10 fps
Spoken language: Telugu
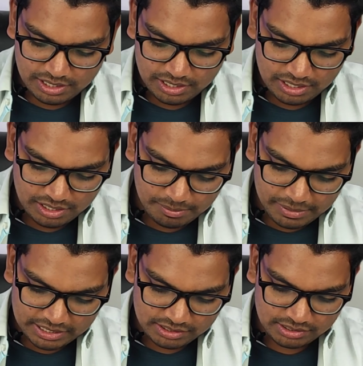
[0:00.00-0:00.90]
ఇంకా
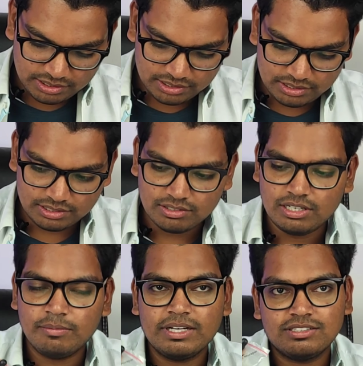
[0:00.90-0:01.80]
బట్స్
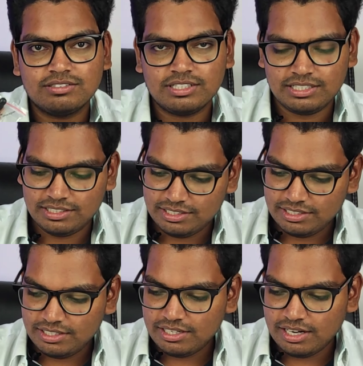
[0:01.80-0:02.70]
కొన్ని బట్స్ ఉన్నాయి
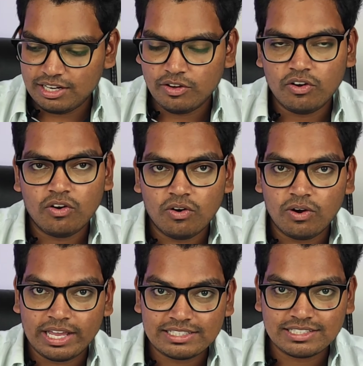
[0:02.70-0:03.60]
అంటే
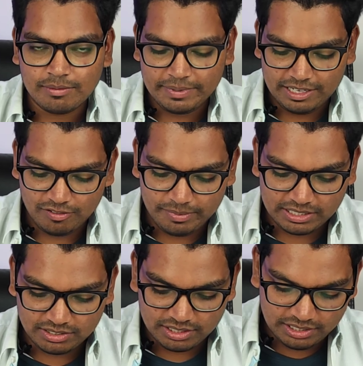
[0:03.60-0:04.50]
ఒక ఎక్స్ట్రా పేర్ ఆఫ్
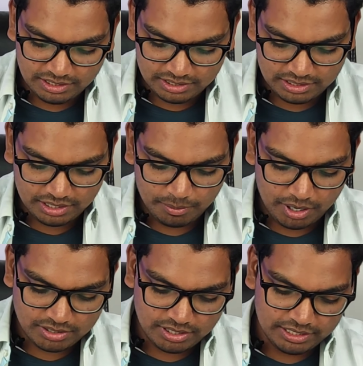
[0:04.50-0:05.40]
బట్స్ ఉన్నాయి ఇంకా
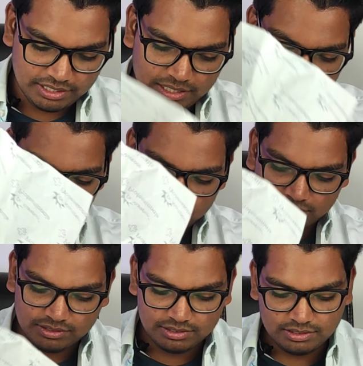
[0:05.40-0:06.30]
బాక్స్లో అయితే ఏమీ లేదు
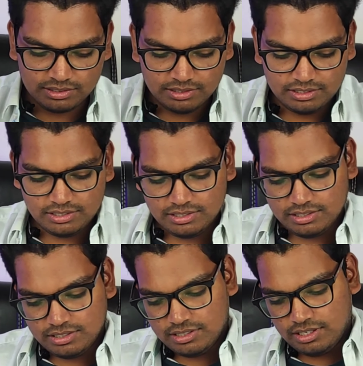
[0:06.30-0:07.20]

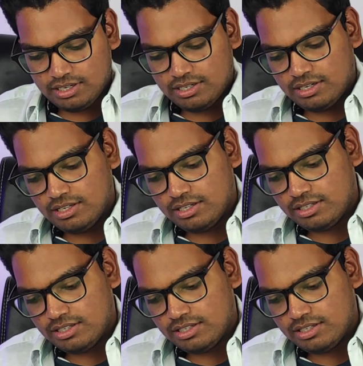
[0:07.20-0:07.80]
అండ్